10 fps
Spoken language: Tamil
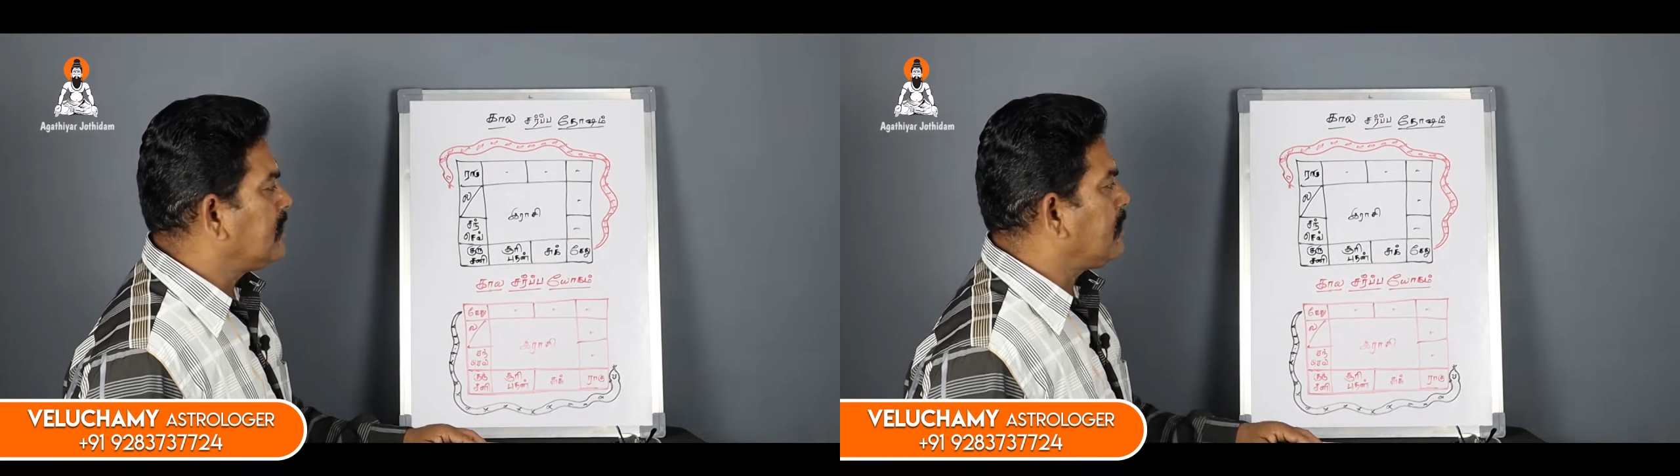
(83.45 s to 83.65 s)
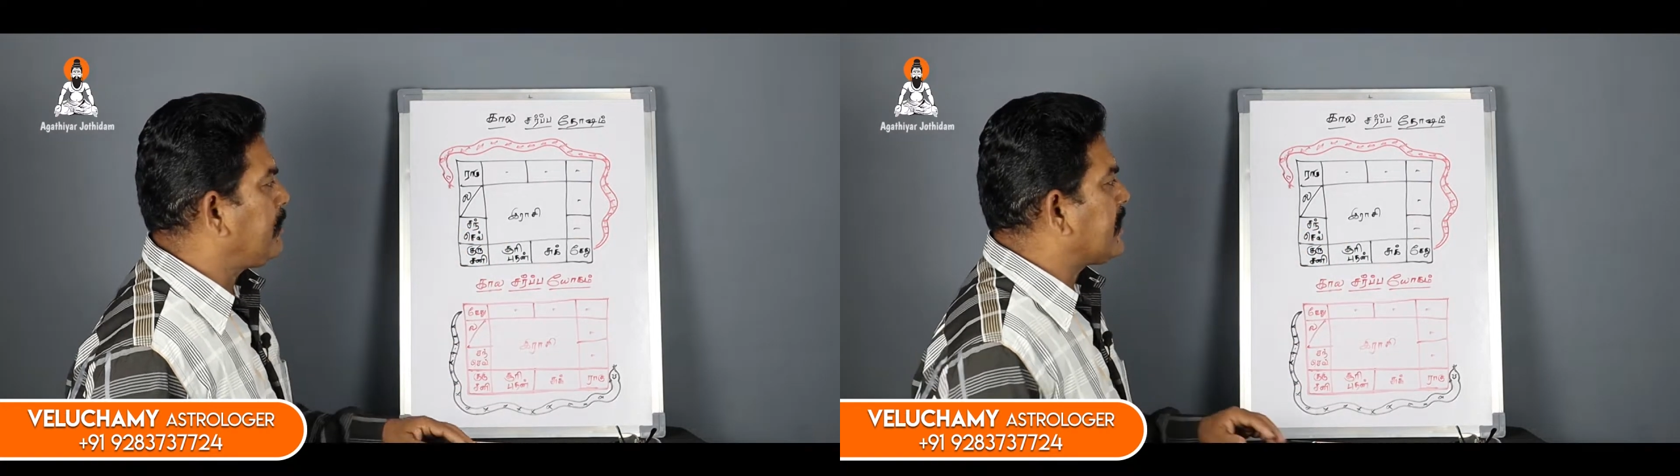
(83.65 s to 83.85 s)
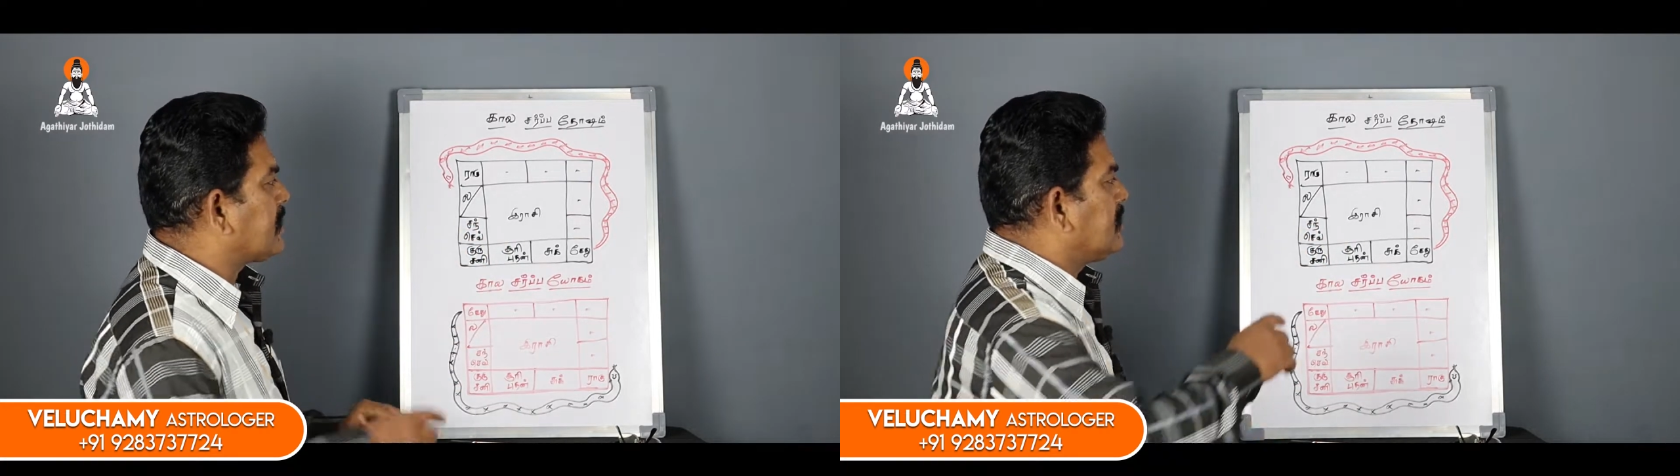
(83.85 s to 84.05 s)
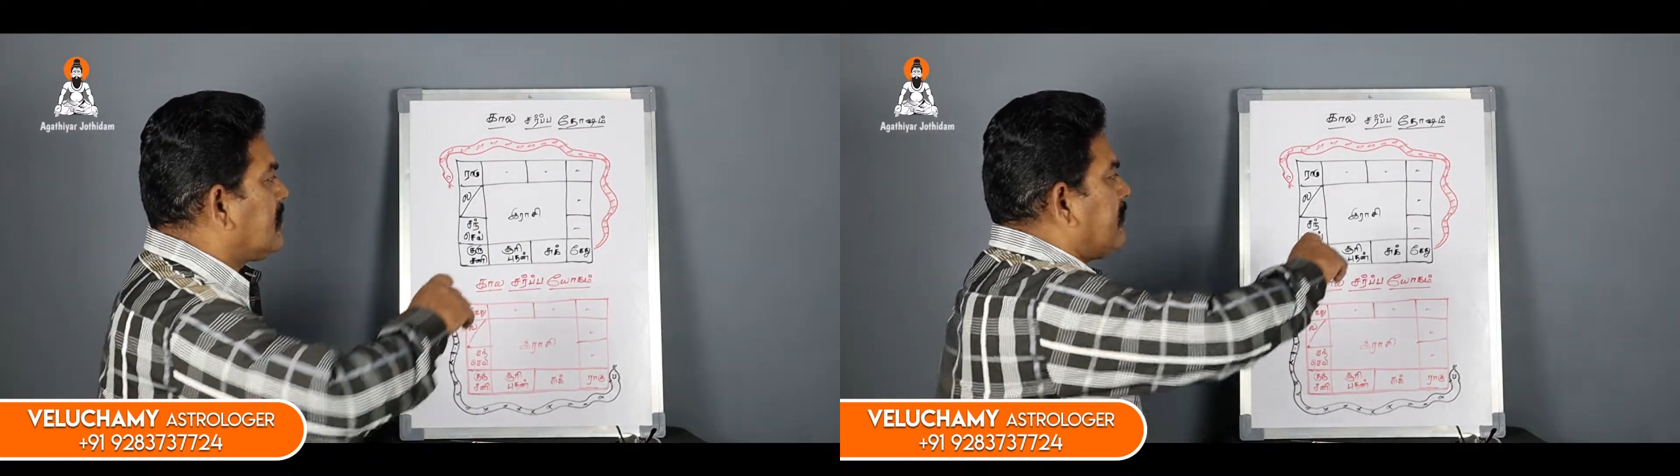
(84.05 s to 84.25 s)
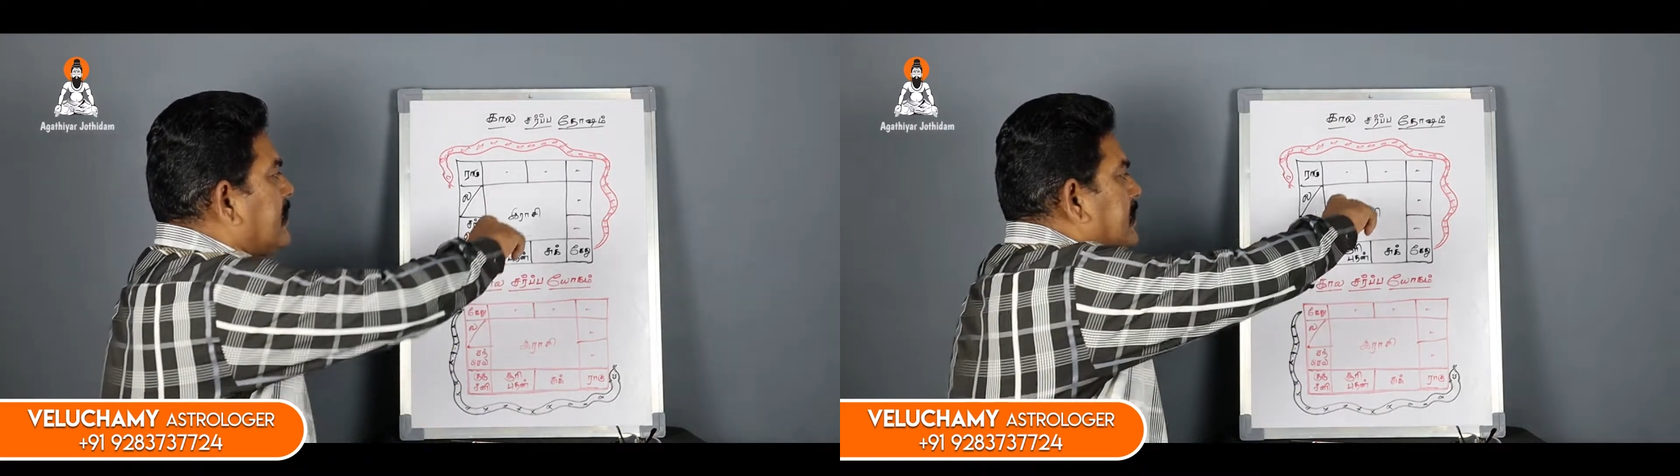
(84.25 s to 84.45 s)
இப்போ பாருங்கள்
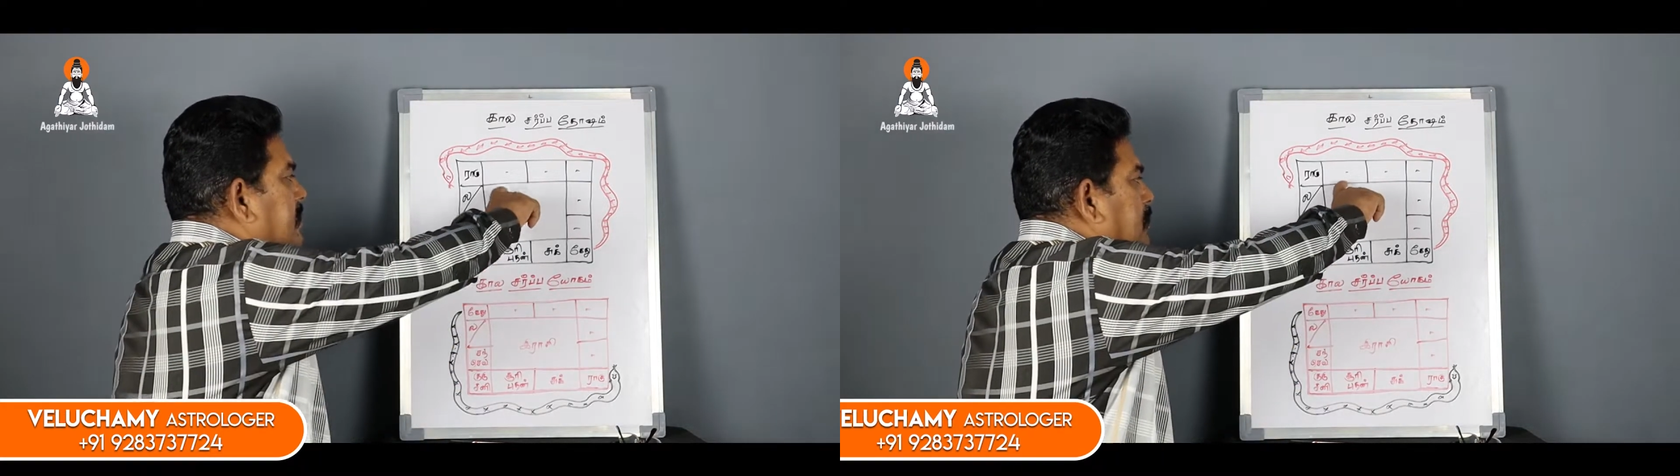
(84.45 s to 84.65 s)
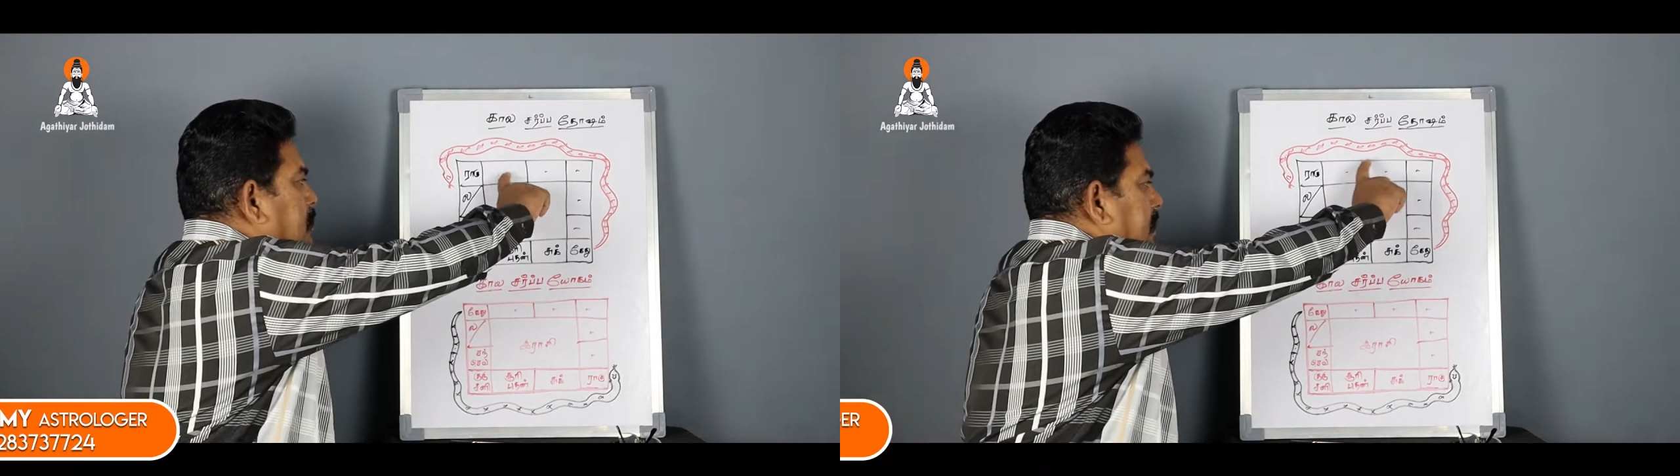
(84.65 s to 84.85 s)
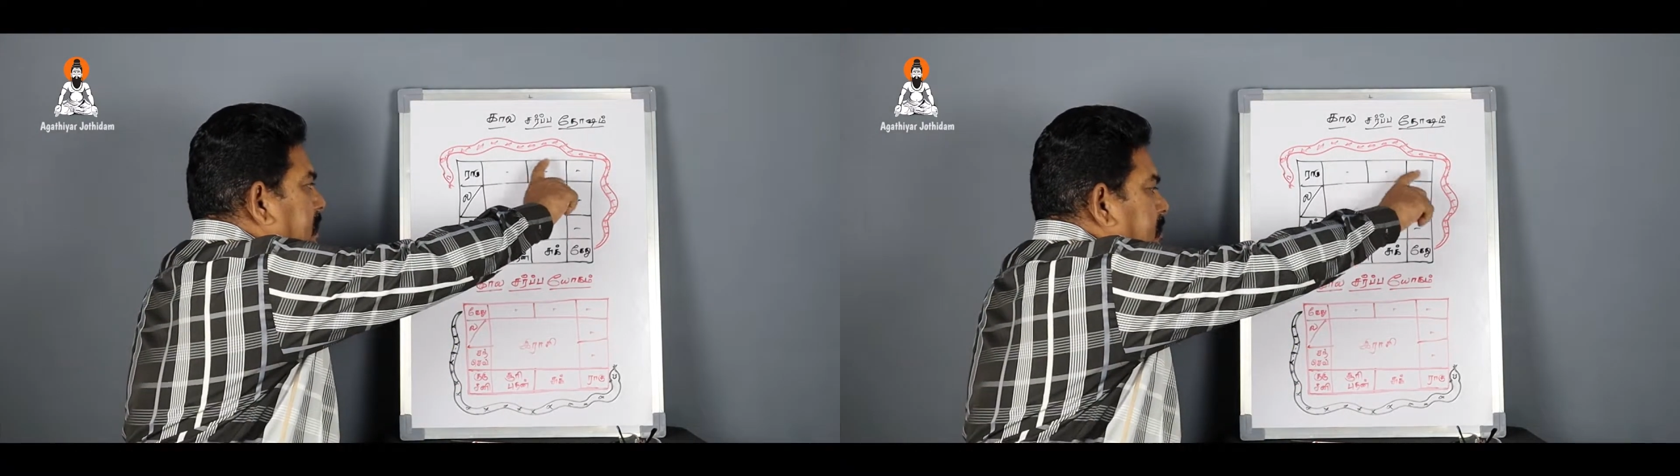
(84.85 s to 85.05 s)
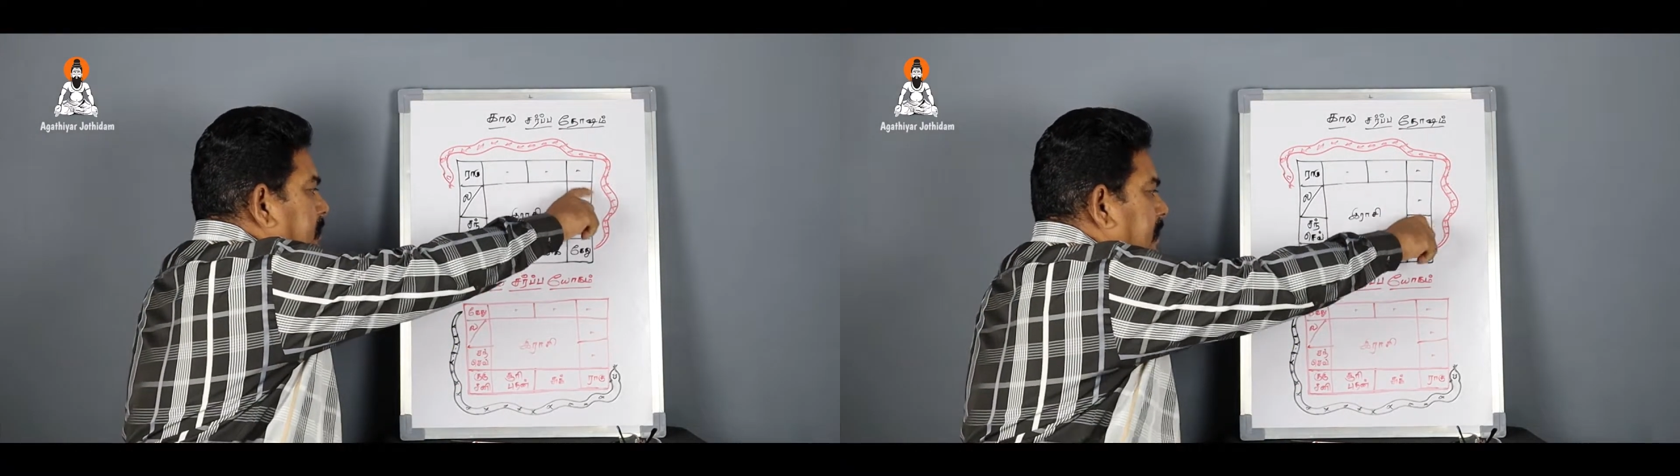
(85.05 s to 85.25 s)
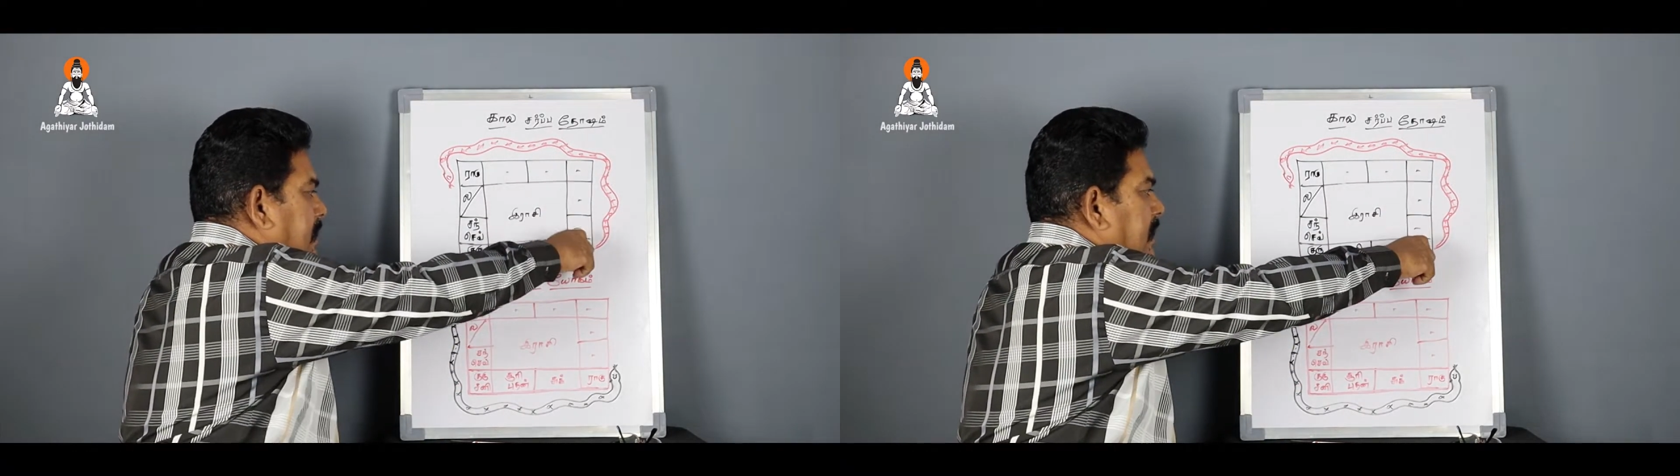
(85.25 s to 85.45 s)
இந்த பக்கம் எந்த ஒரு
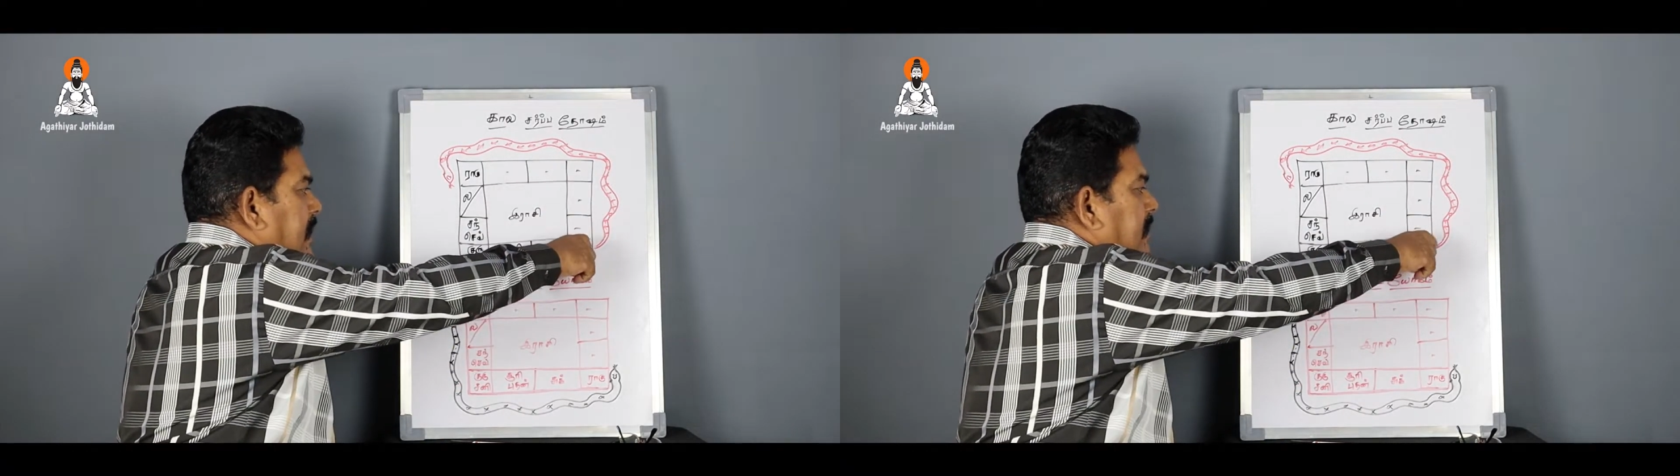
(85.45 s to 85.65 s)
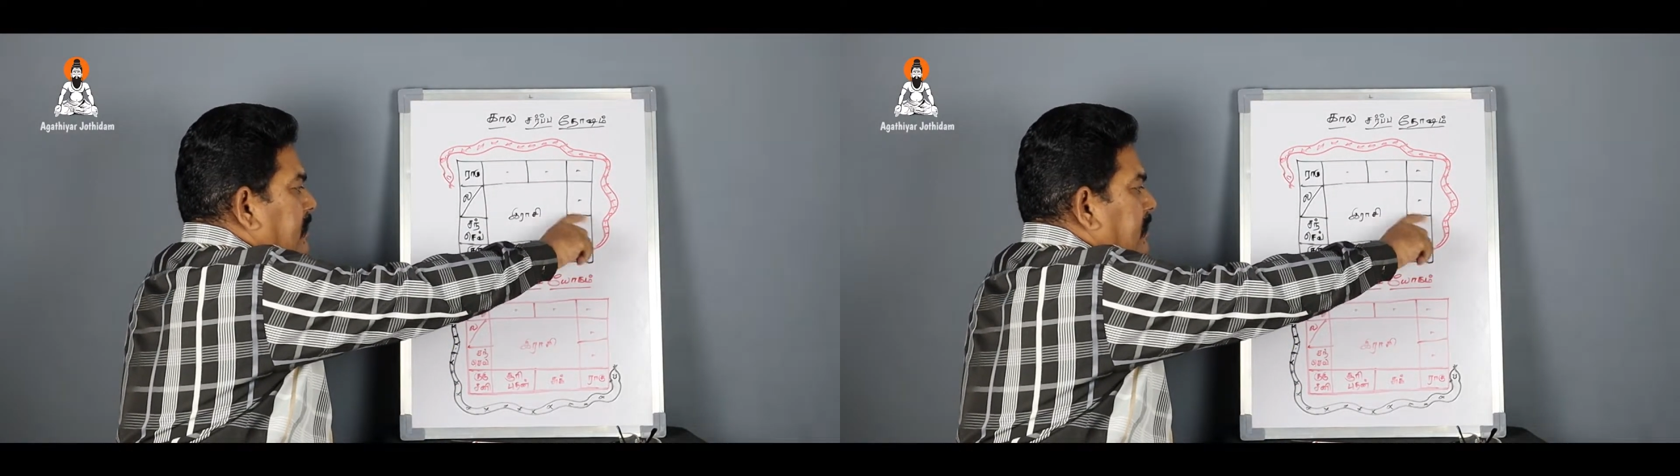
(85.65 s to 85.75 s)
கிரகமே இல்லை